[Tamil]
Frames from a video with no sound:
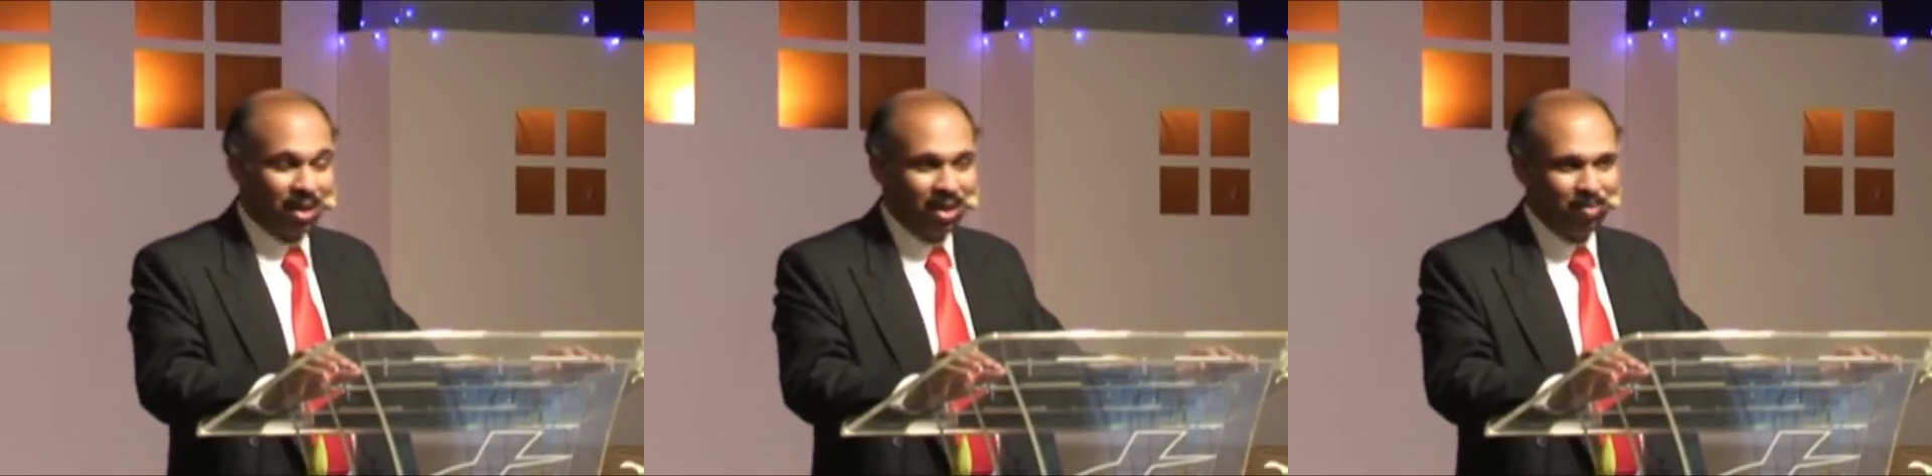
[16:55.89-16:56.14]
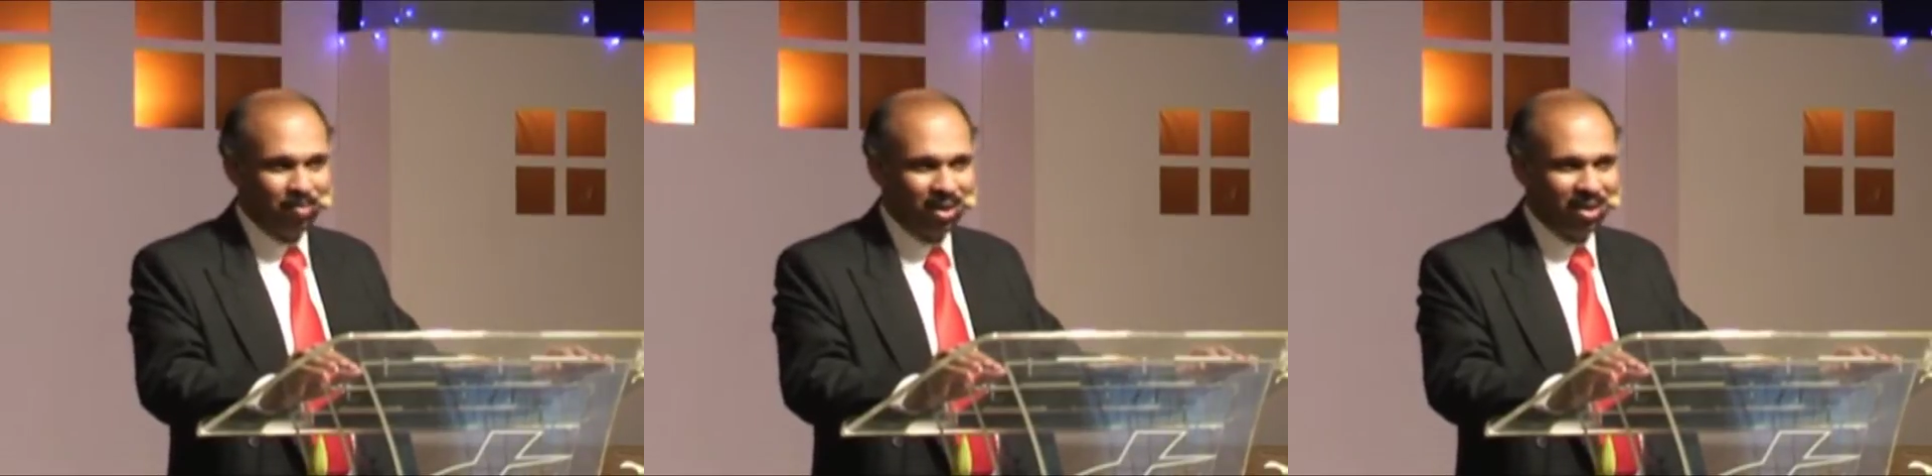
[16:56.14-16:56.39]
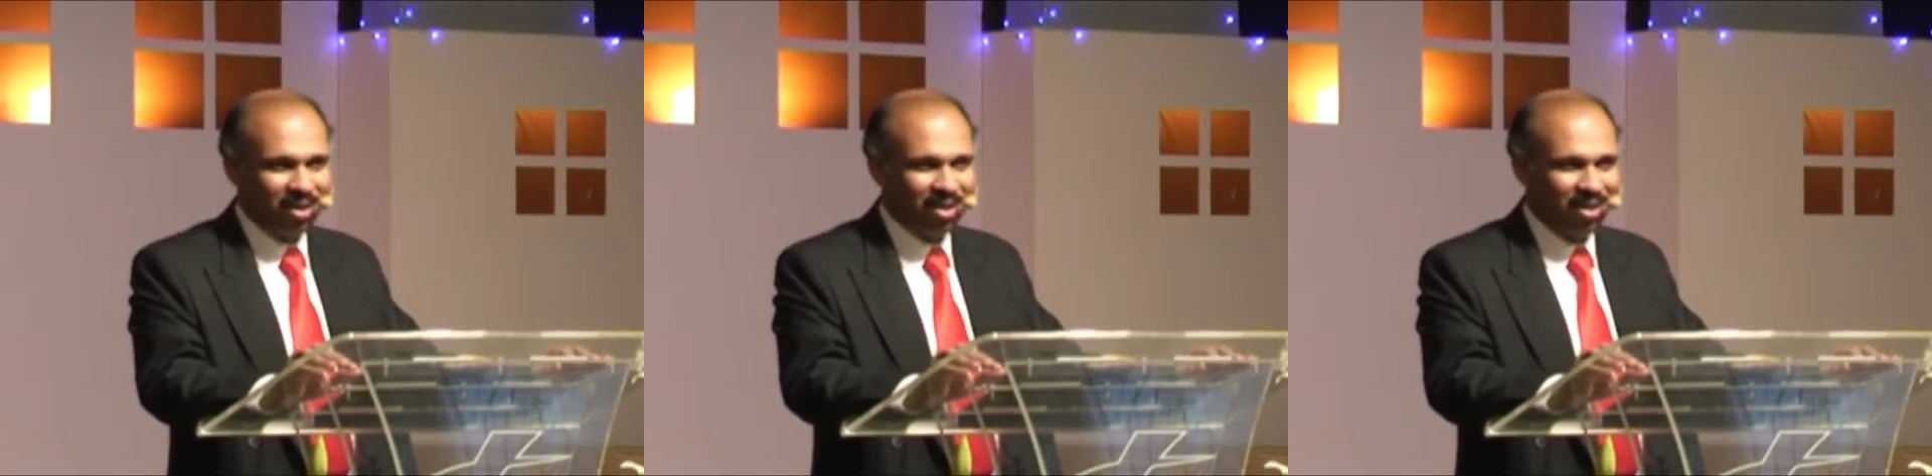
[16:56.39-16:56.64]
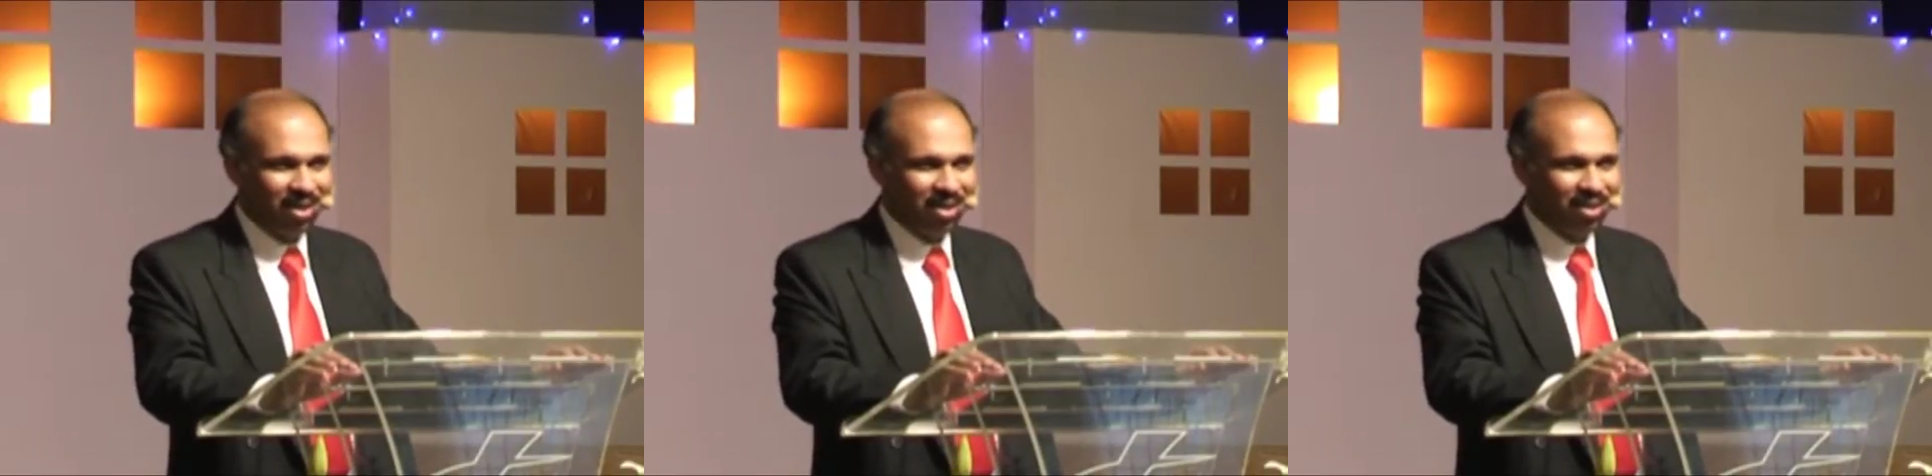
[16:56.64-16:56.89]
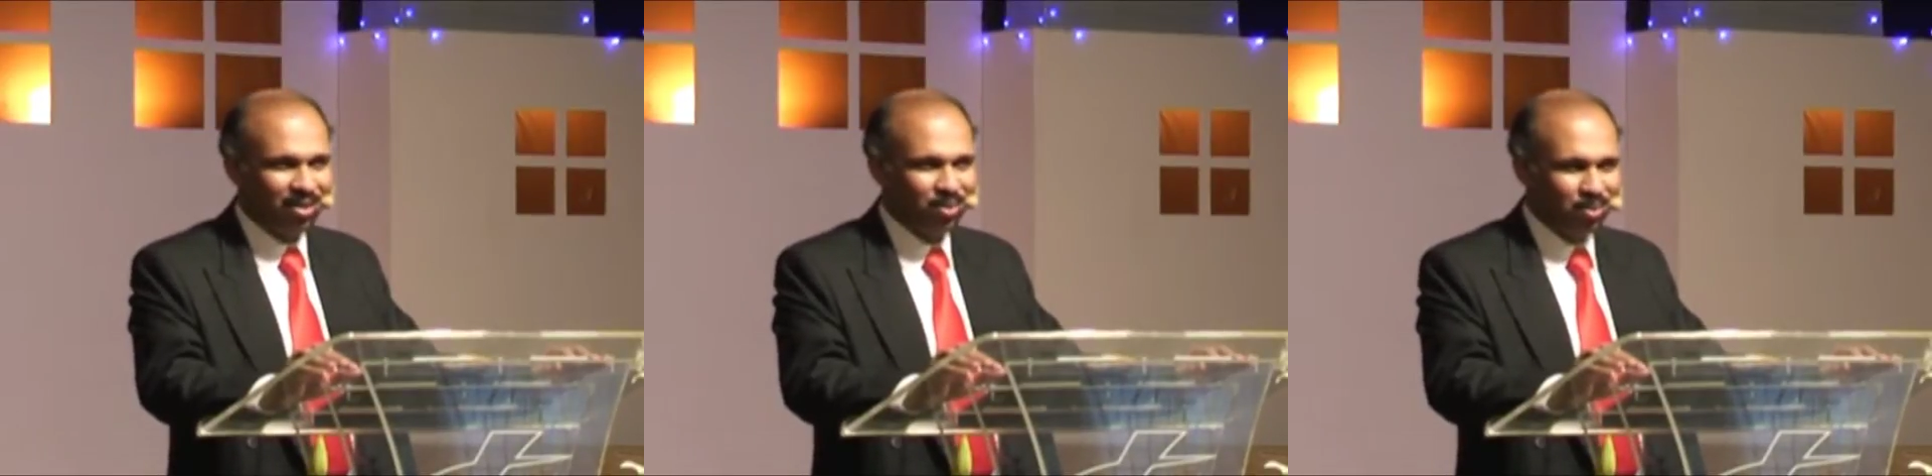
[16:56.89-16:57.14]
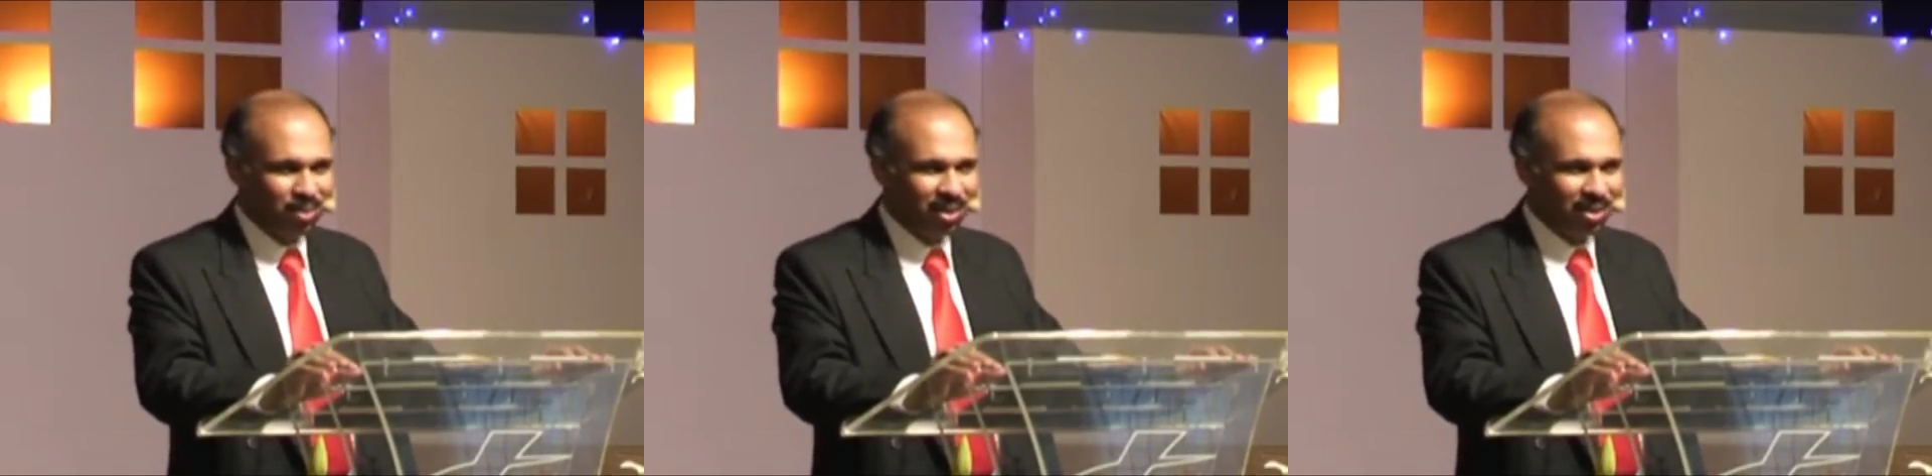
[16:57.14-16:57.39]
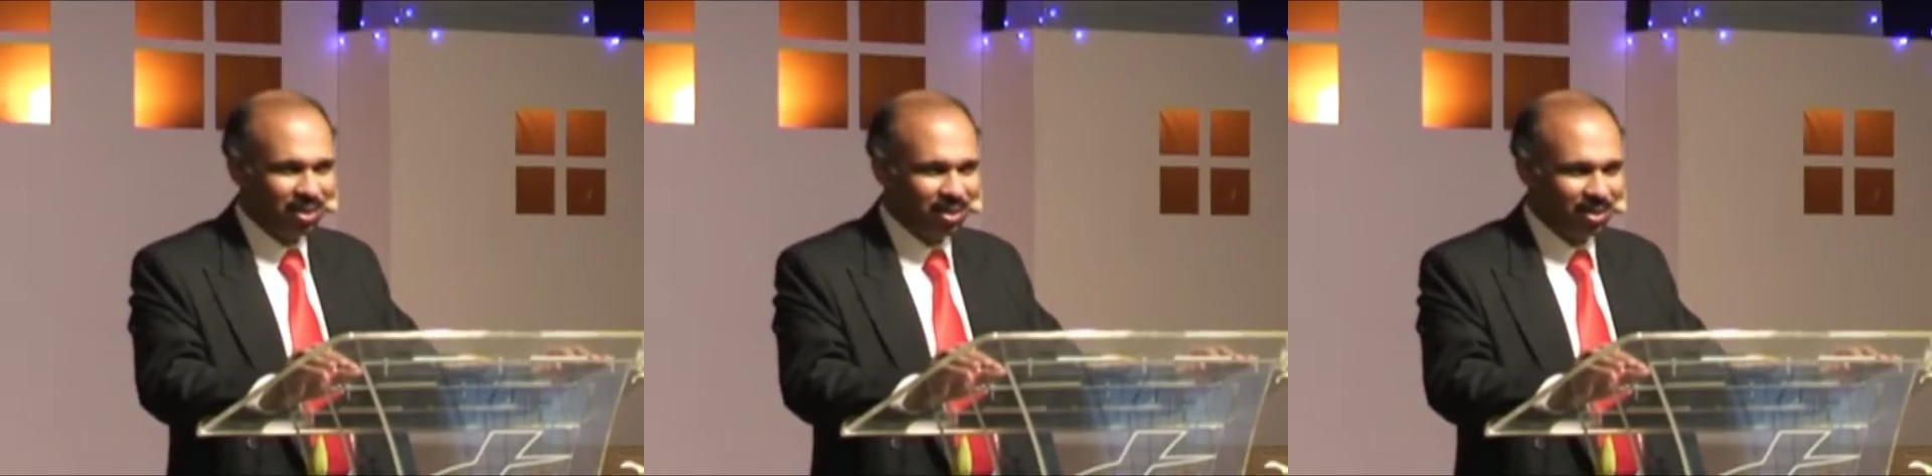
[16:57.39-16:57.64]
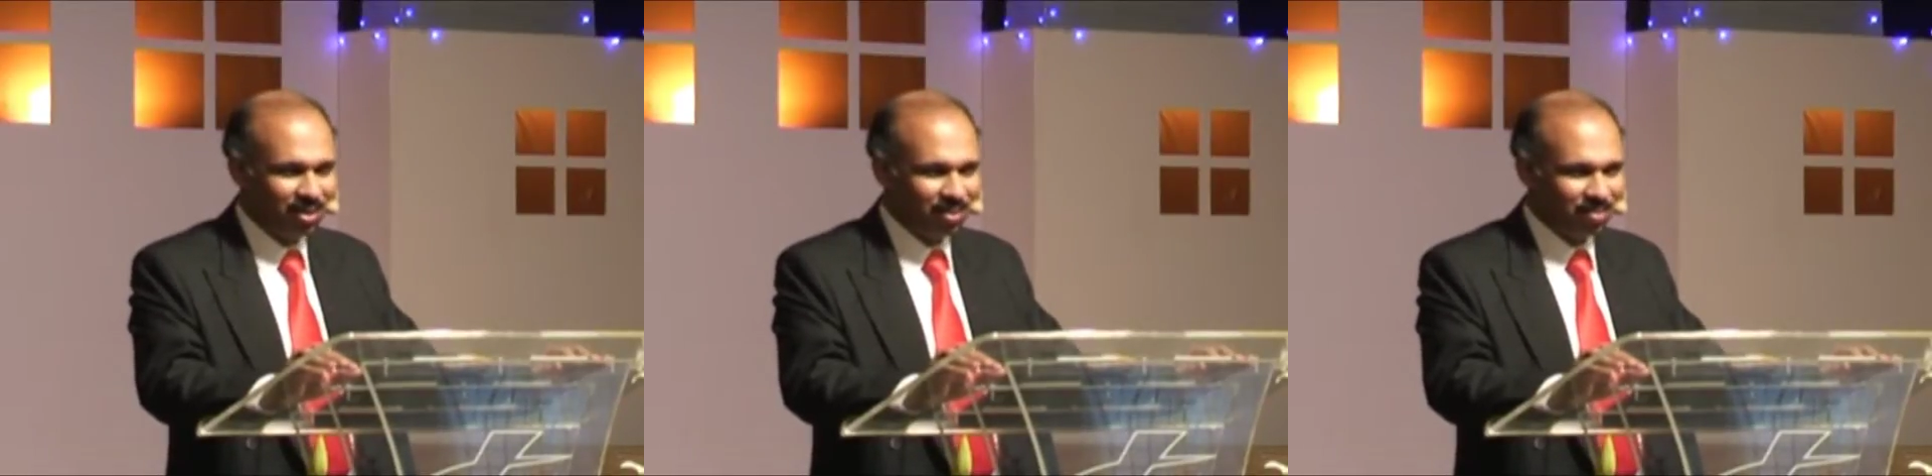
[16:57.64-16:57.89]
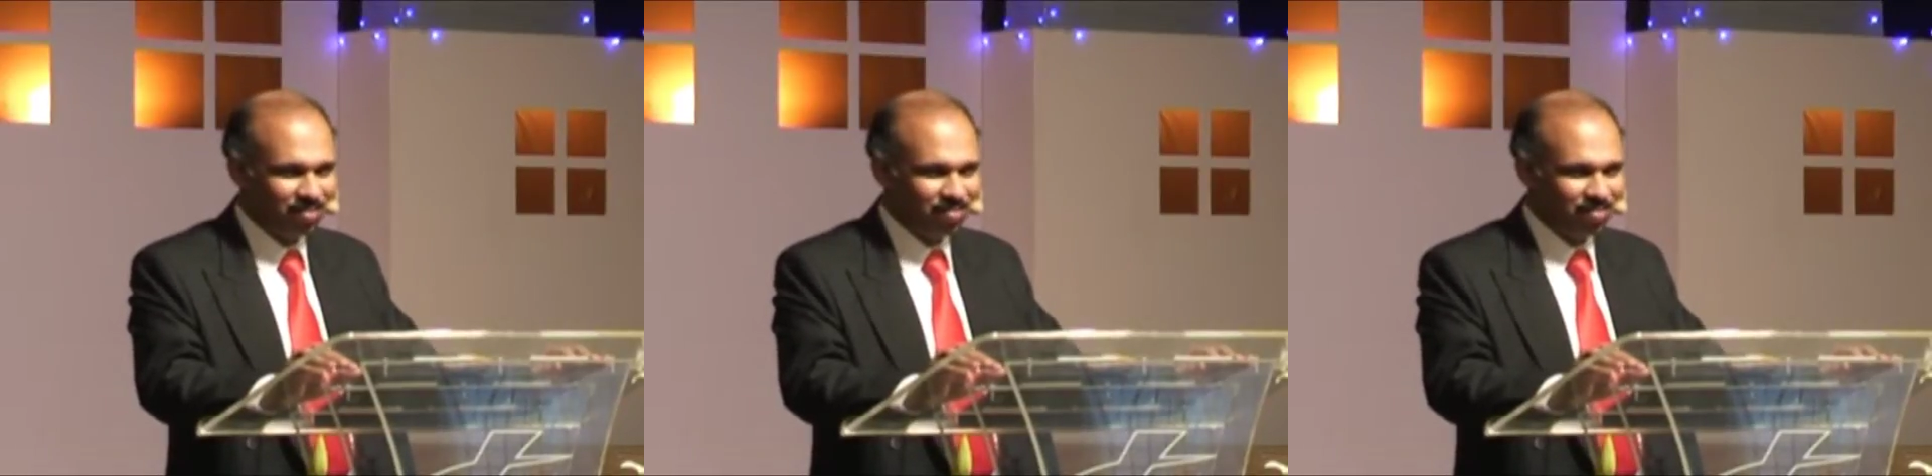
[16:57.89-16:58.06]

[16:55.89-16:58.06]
தலை மயிரினால் துடைக்கிறாள்